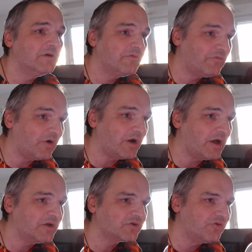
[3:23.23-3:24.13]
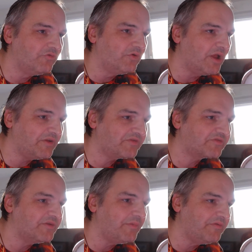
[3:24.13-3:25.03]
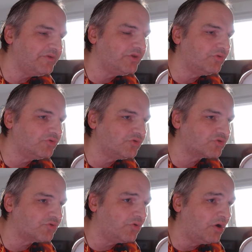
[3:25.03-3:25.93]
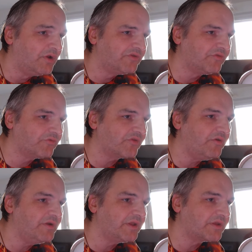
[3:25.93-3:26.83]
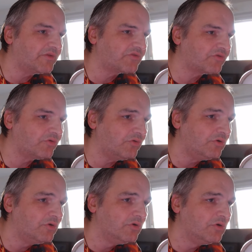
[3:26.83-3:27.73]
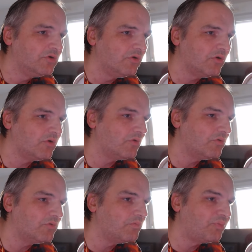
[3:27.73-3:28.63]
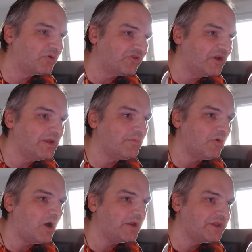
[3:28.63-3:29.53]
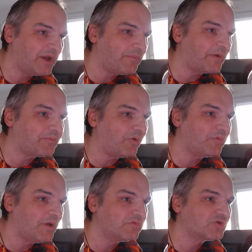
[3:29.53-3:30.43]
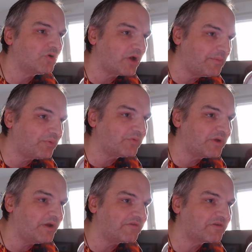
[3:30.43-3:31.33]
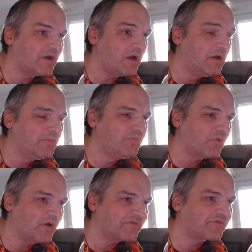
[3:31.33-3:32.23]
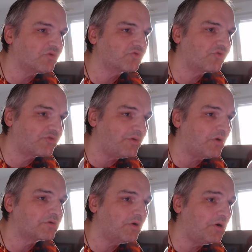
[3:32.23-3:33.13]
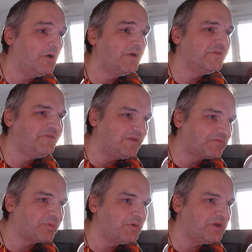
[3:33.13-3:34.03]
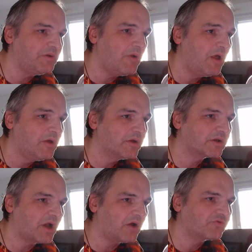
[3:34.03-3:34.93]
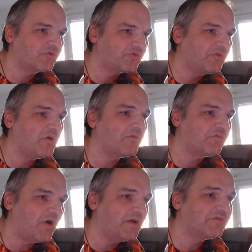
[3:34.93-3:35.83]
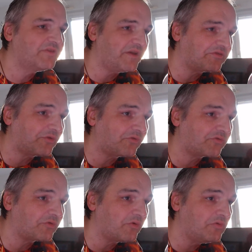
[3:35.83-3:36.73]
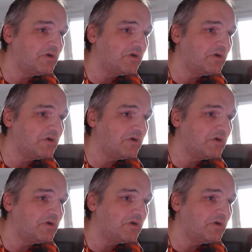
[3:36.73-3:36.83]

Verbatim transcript: Voilà, je vous laisse. C'est ma vidéo du jour. Si vous avez des questions, euh, posez-les moi. Il n'y a pas de problème. Je répondrai à cela. Pour l'instant, je suis encore disponible car je suis en voie d'ascension.